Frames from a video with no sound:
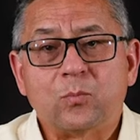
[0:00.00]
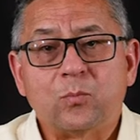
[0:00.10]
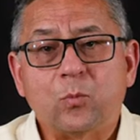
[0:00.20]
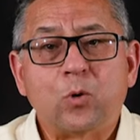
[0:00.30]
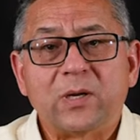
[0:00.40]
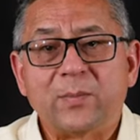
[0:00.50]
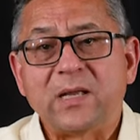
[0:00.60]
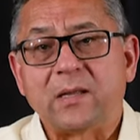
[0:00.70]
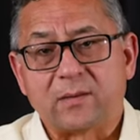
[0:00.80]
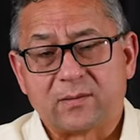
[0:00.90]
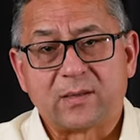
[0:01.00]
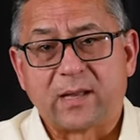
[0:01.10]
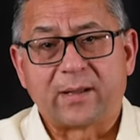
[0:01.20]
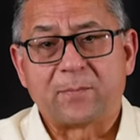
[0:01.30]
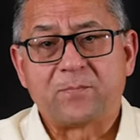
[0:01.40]
مؤلمين
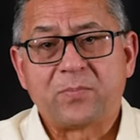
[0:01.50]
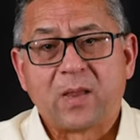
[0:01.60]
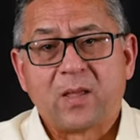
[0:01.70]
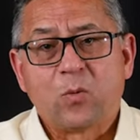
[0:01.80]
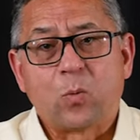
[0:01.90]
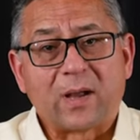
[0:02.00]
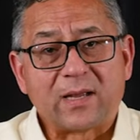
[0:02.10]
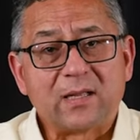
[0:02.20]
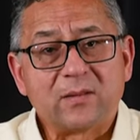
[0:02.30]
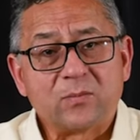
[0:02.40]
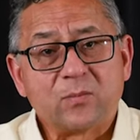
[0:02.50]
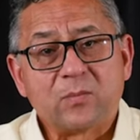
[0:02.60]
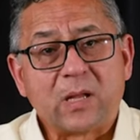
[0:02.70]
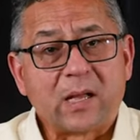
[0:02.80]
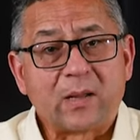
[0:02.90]
آه، واكيد
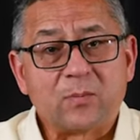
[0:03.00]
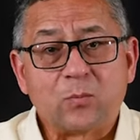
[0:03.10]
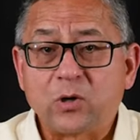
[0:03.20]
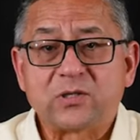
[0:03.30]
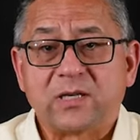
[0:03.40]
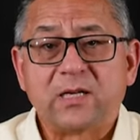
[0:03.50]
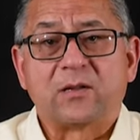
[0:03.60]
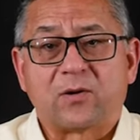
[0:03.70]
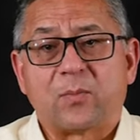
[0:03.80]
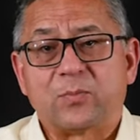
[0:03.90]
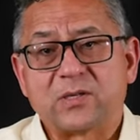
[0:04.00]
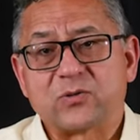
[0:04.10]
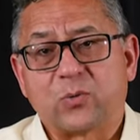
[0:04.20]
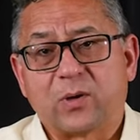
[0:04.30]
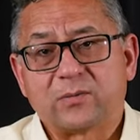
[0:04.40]
آه، محزنين للرب يسوع